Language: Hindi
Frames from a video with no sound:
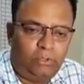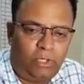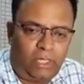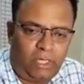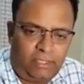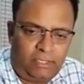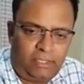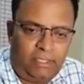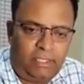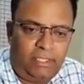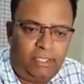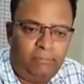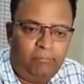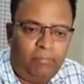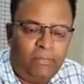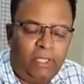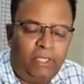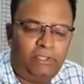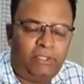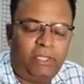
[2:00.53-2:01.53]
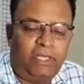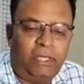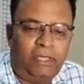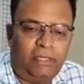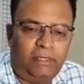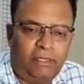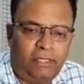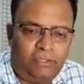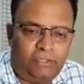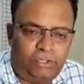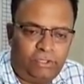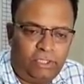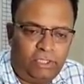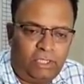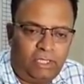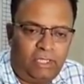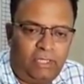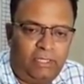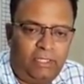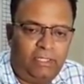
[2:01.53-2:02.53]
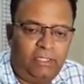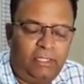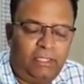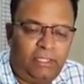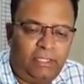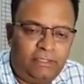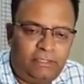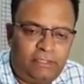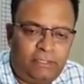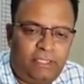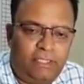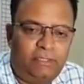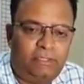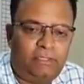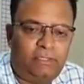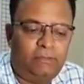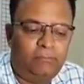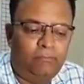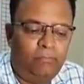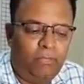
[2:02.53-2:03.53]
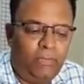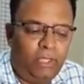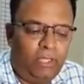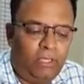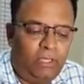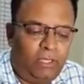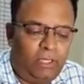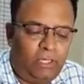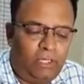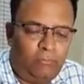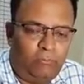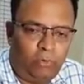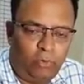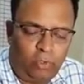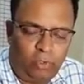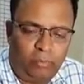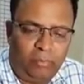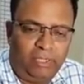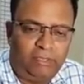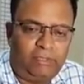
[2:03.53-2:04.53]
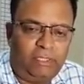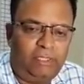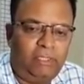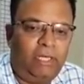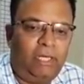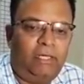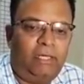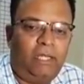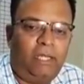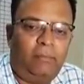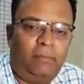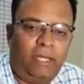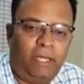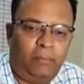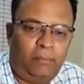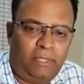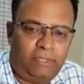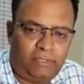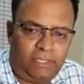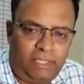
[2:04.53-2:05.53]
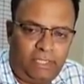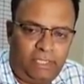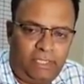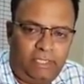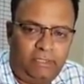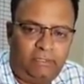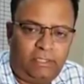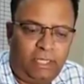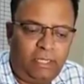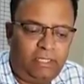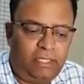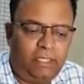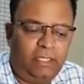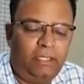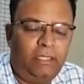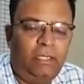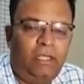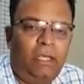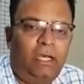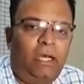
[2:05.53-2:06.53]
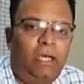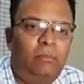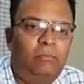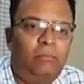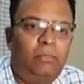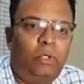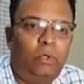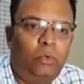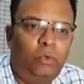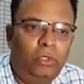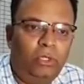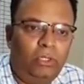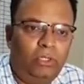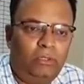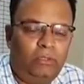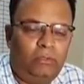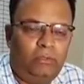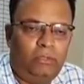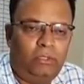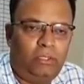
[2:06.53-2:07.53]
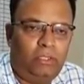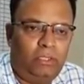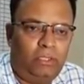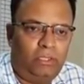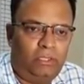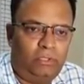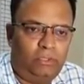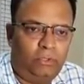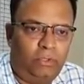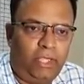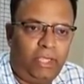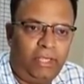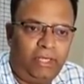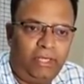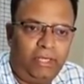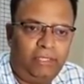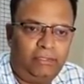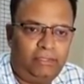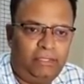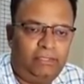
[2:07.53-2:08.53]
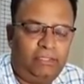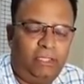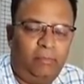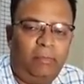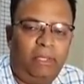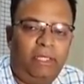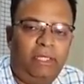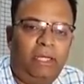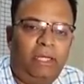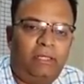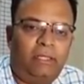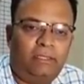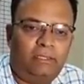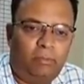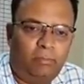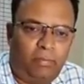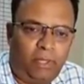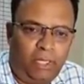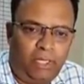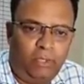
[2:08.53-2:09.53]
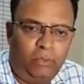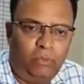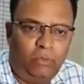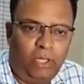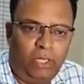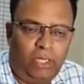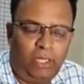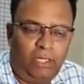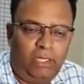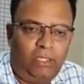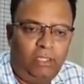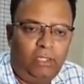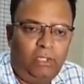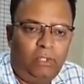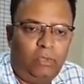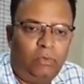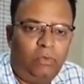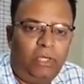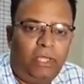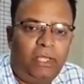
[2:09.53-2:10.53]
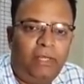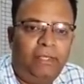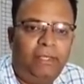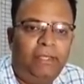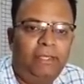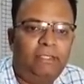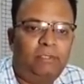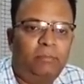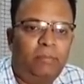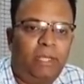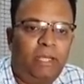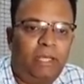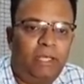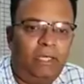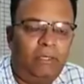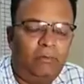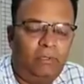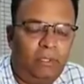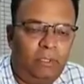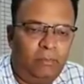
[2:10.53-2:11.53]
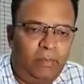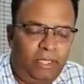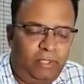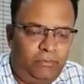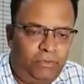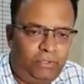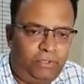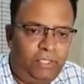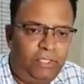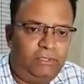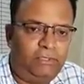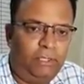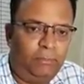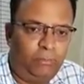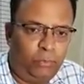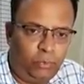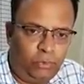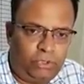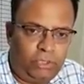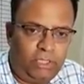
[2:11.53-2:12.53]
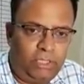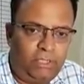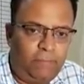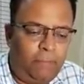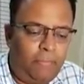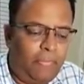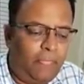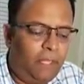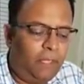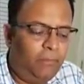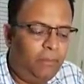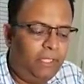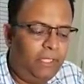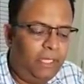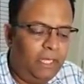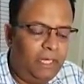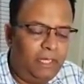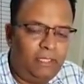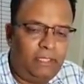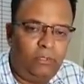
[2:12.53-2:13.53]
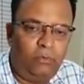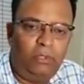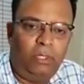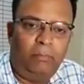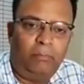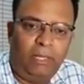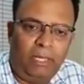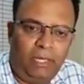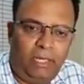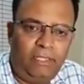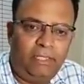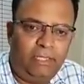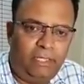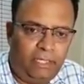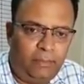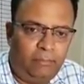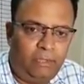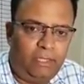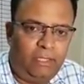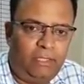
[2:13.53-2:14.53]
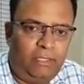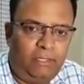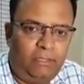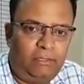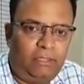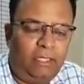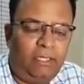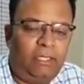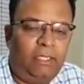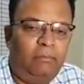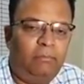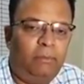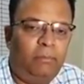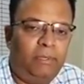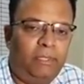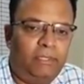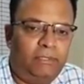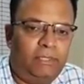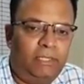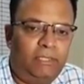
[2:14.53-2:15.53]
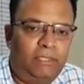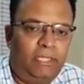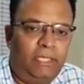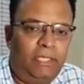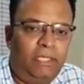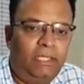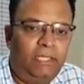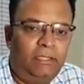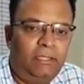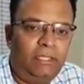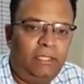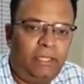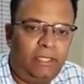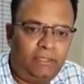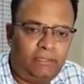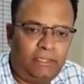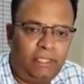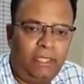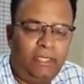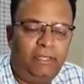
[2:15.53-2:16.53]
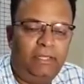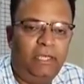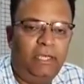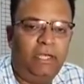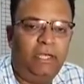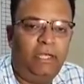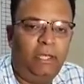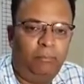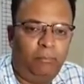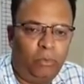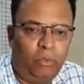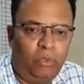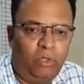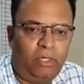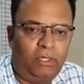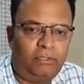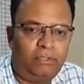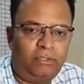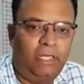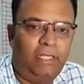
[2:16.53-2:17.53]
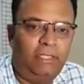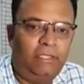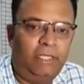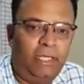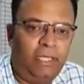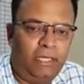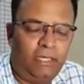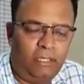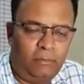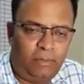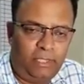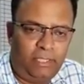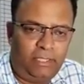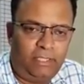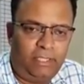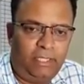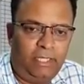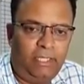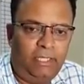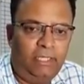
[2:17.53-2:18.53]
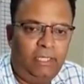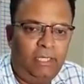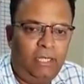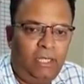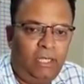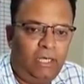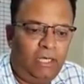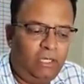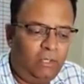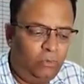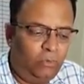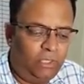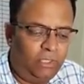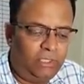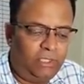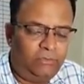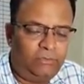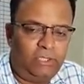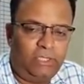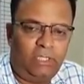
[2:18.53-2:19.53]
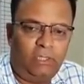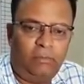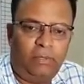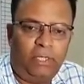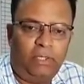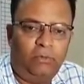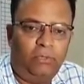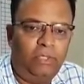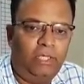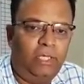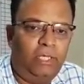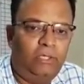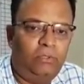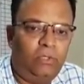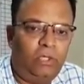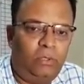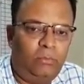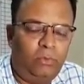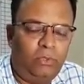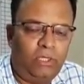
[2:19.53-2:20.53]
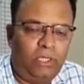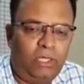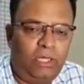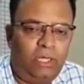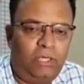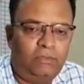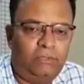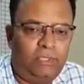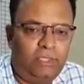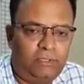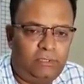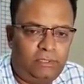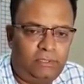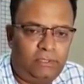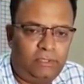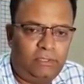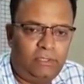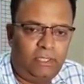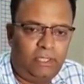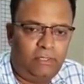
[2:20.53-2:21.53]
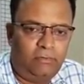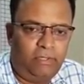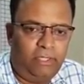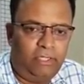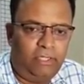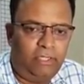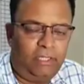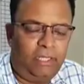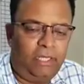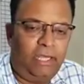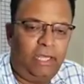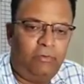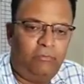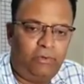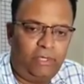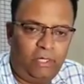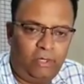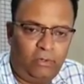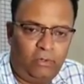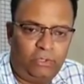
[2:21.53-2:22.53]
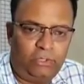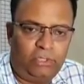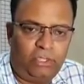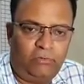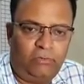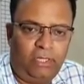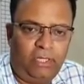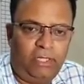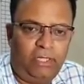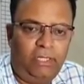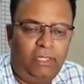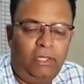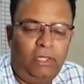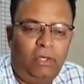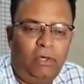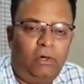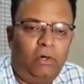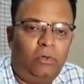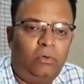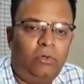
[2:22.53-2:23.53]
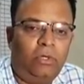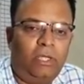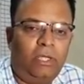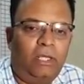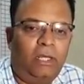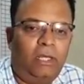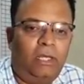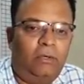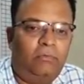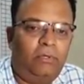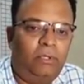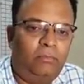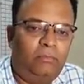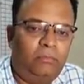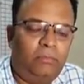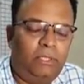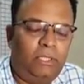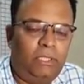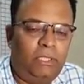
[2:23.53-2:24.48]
जो आटा है इसकी कैटेगराइजेशन करा रहे हैं कि किस किस फ्लोर मिल से ये आटा हमारे पास आया है ताकि हम उन जो एरियाज़ हैं जिनमें ये आटा सप्लाई हुआ है उन एरियाज़ में बेनिफिशरीज से पूछ कर कि भी ये आटा उन्हें मिला या नहीं मिला ताकि हमें पता चल जाए कि किस एरिया के डिपो होल्डर्स ने ये गड़बड़ी की है अगर उनकी तरफ से गड़बड़ी हुई है तो हम उनके खिलाफ सख्त से सख्त कार्रवाई करके एफ आई लॉन्च करवाएंगे और उनके खिलाफ हम